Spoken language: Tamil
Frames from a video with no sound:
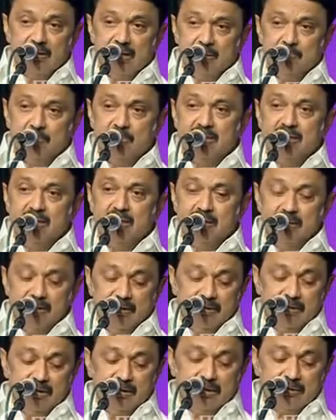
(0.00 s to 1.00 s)
அண்மையில்
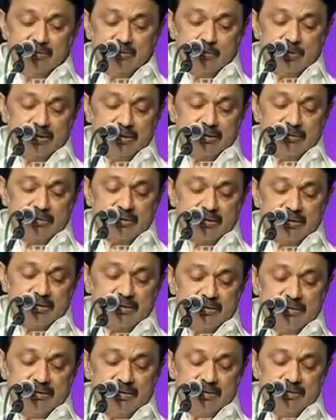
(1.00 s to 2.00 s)
இந்தியா டுடே என்ற
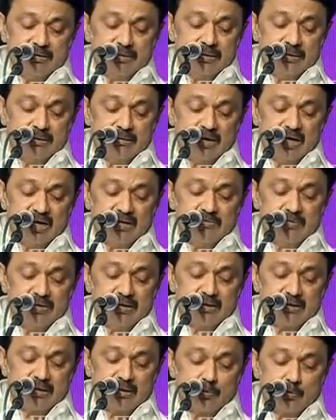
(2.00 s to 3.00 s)
ஏட்டின்
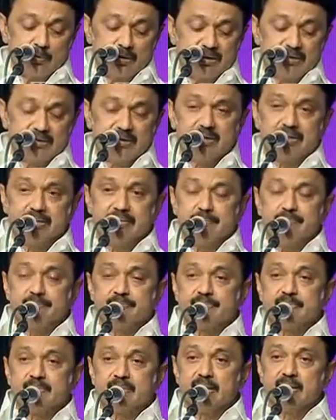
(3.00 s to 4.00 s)
ஆய்வறிக்கை கூறியதை
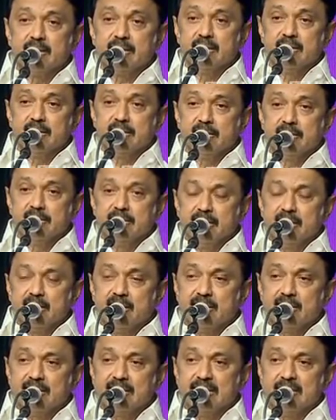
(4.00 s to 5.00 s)

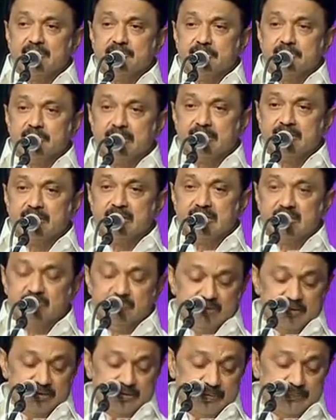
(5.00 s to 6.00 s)
நீங்கள் எல்லாம் நன்கு
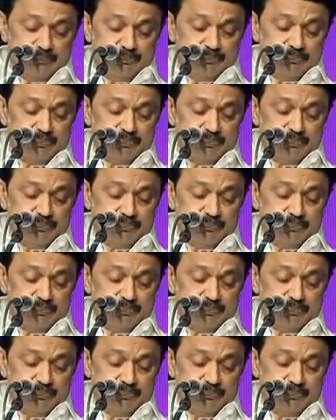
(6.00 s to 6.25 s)
அறிவீர்கள்